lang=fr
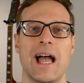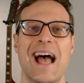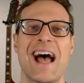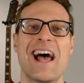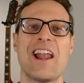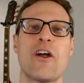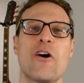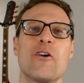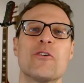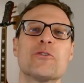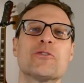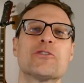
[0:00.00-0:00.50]

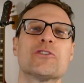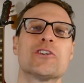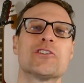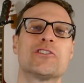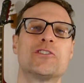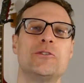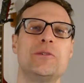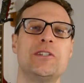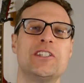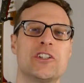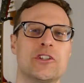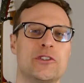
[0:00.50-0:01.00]
Alors
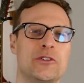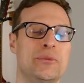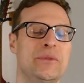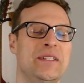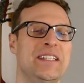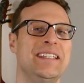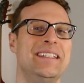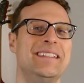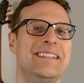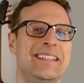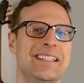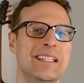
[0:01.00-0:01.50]
aujourd'hui, je suis
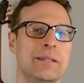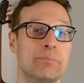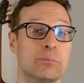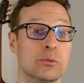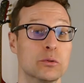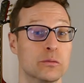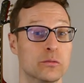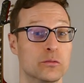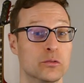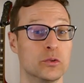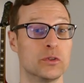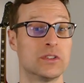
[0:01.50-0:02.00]
ici pour
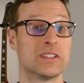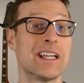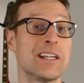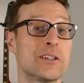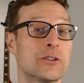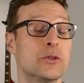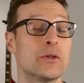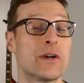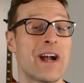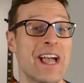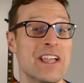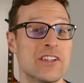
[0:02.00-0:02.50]
vous
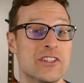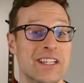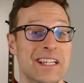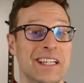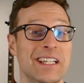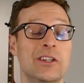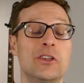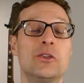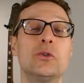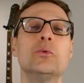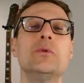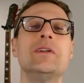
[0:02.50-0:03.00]
encourager
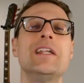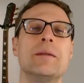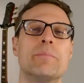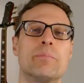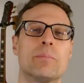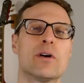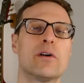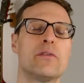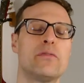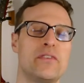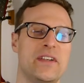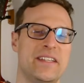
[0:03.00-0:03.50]
tous les
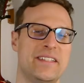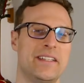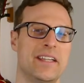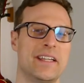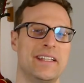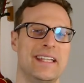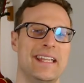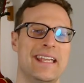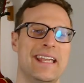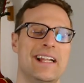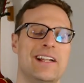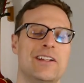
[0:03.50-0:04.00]

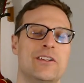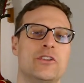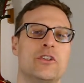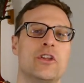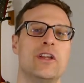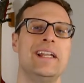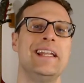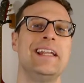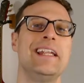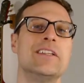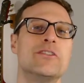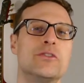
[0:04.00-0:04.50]
professionnels de
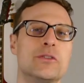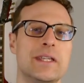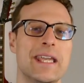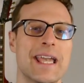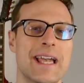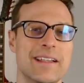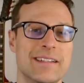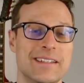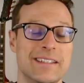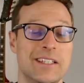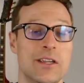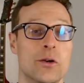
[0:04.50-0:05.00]

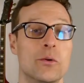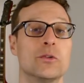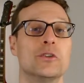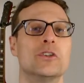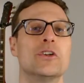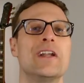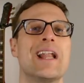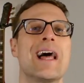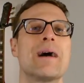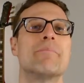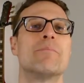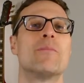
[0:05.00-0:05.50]
l'éducation de la